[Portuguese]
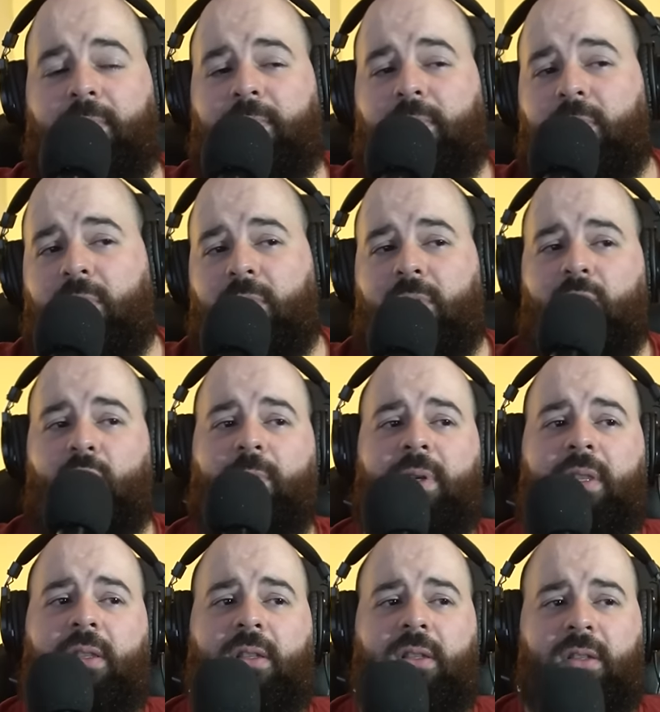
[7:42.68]
Numa
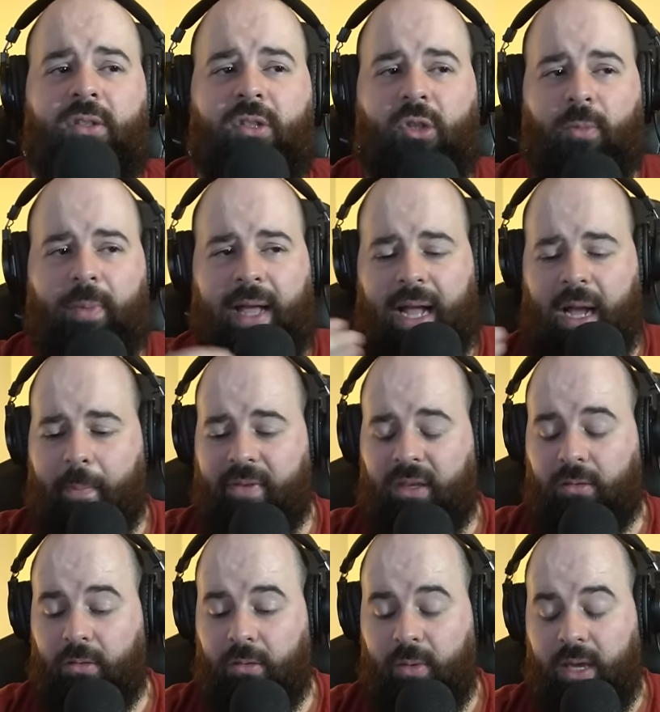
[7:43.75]
de estou-me a cagar para
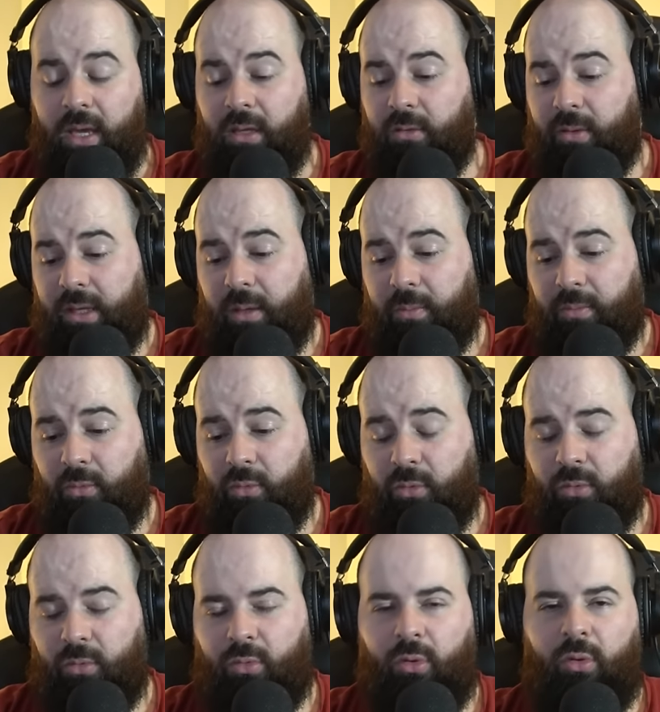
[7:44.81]
isso, não é isso, é tipo,
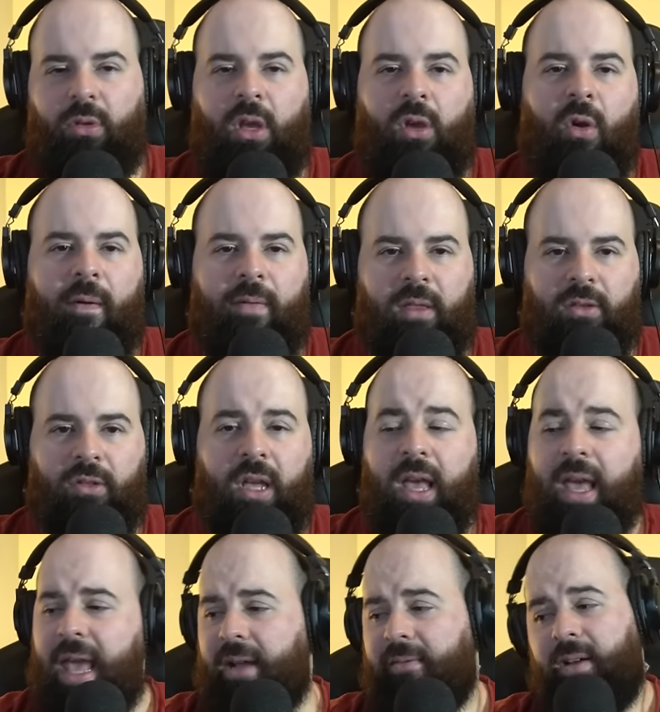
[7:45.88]
tu, tu não te recordas.
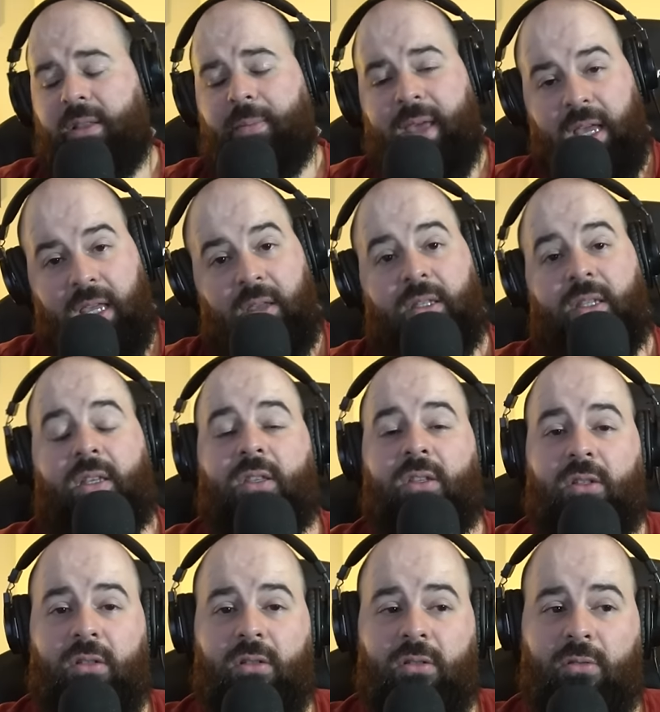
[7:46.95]
É claro que também há aqui
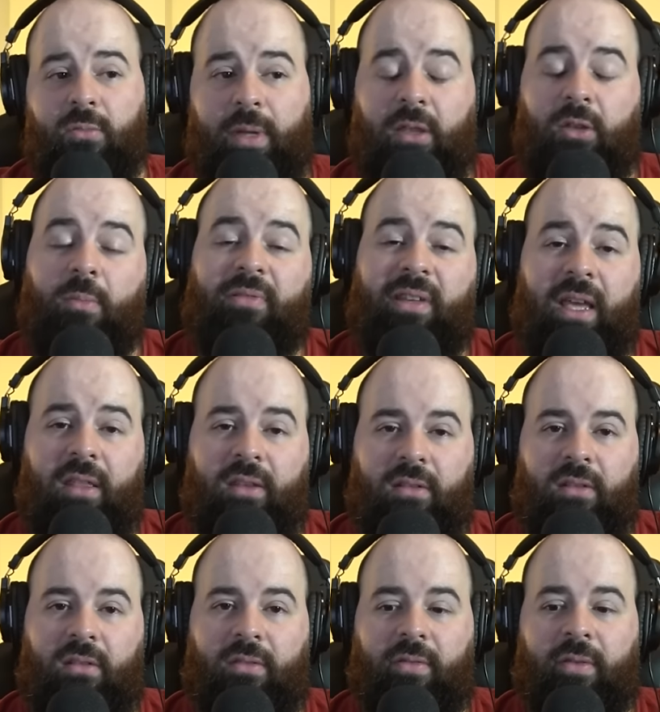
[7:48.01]
cenas um bocado complicadas,
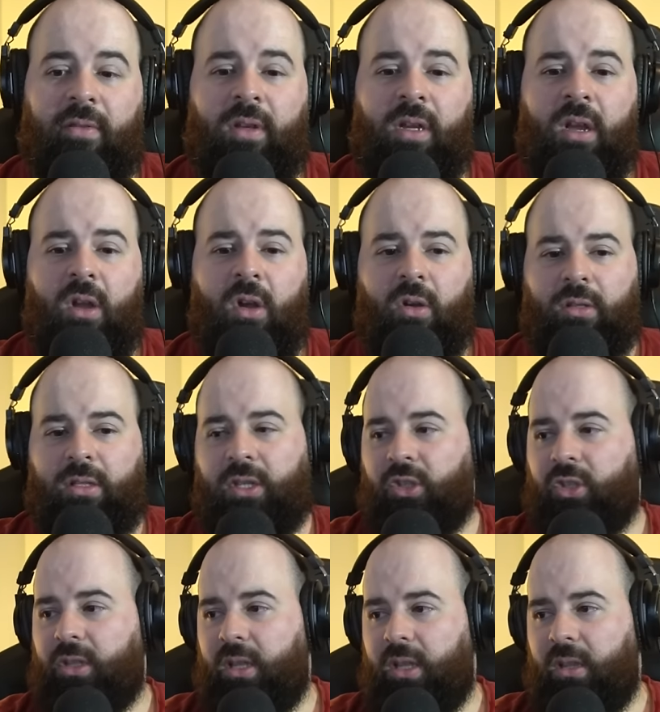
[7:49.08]
estás a ver? Ou
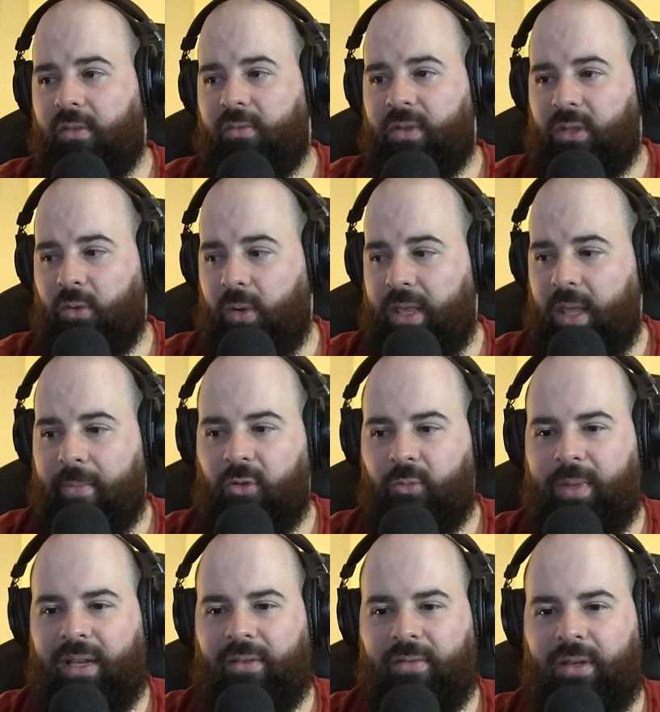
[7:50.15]
seja, eh, de vez em quando abres
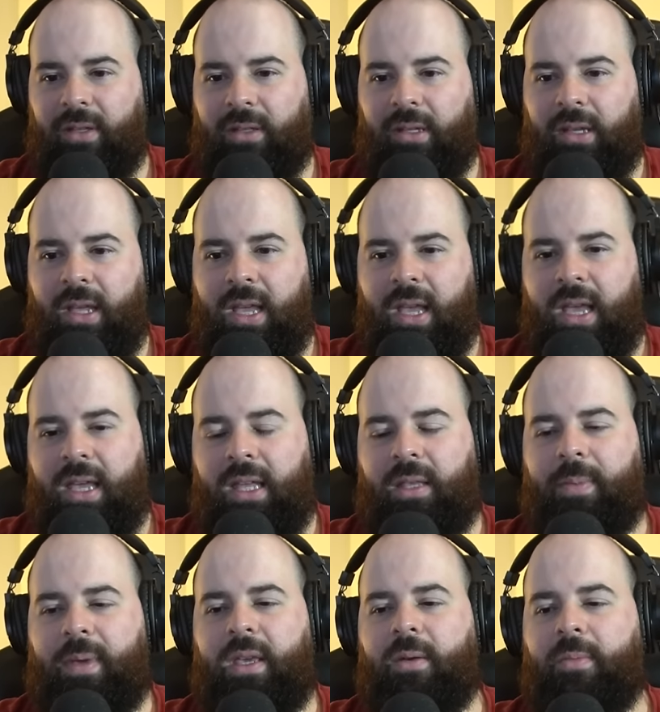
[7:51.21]
uma gaveta e é
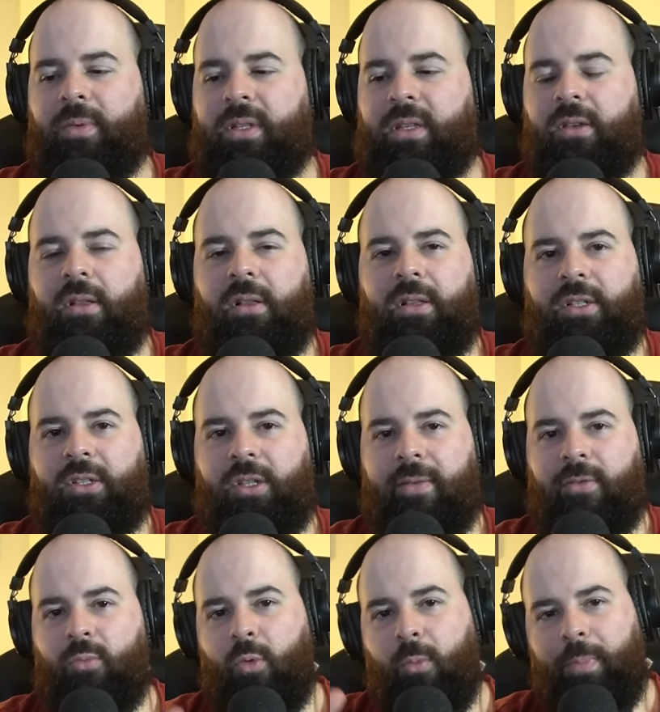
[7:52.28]
tipo, aí, pois é, isto
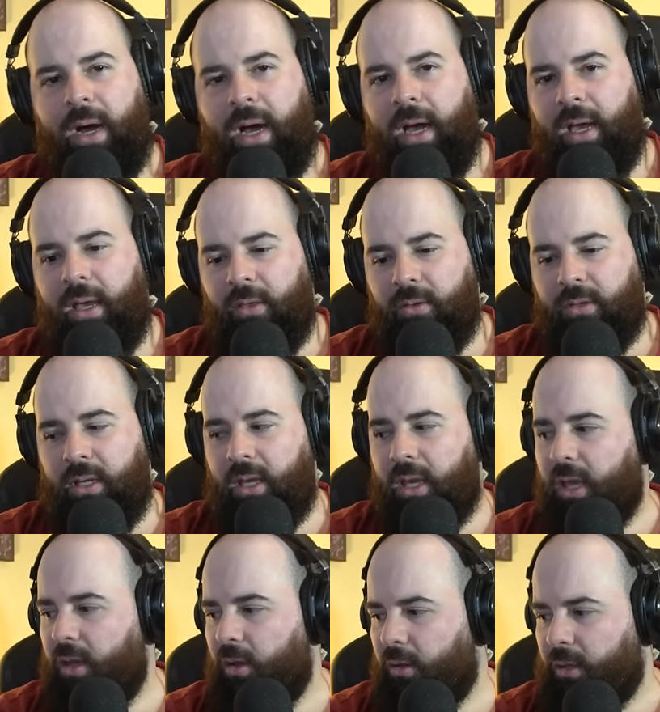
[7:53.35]
era é do meu pai, não sei o
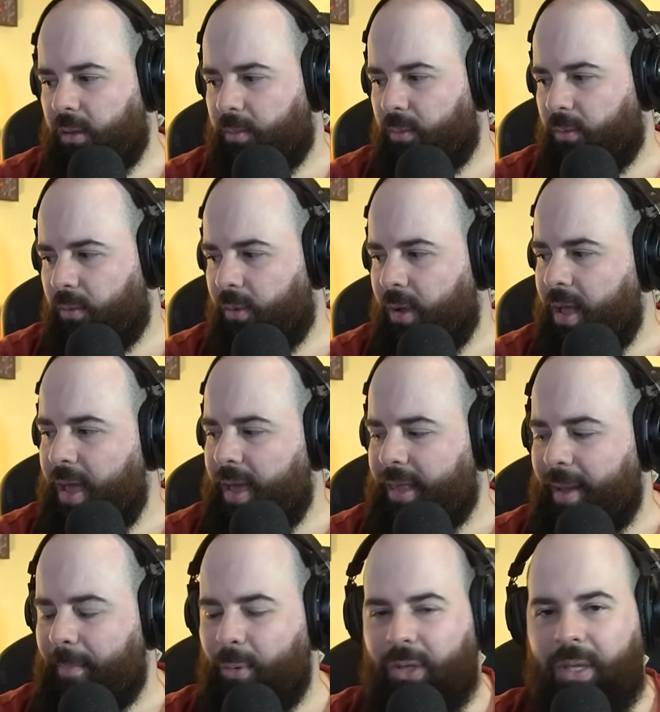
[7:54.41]
quê, ou tipo,
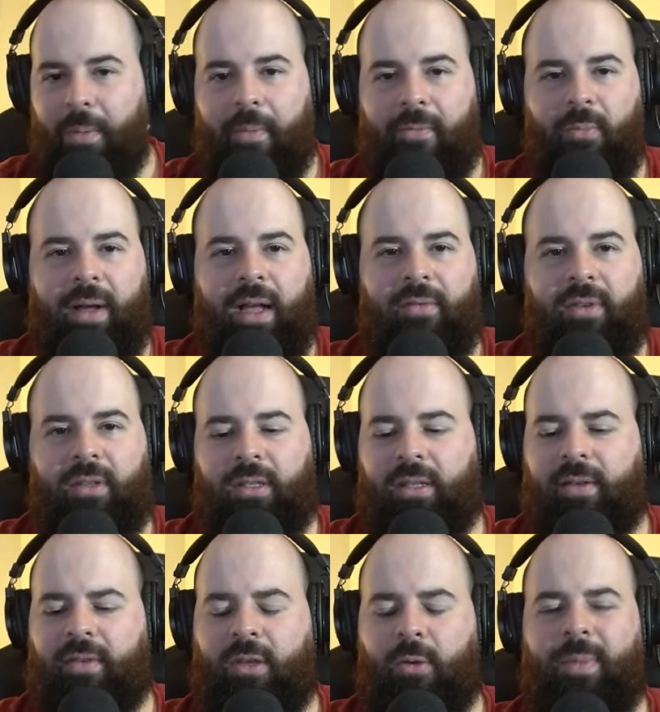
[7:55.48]
ainda há pouco tempo havia uma gaveta e
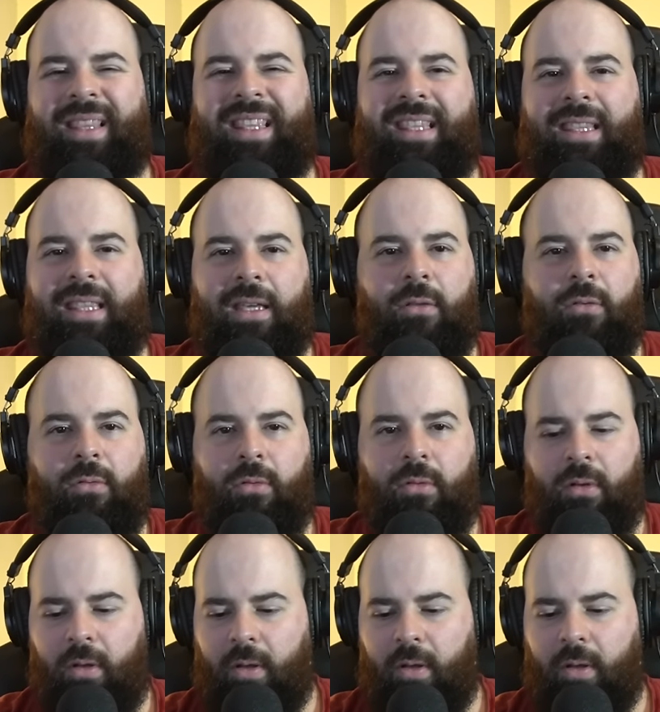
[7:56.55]
estava aqui uma Nintendo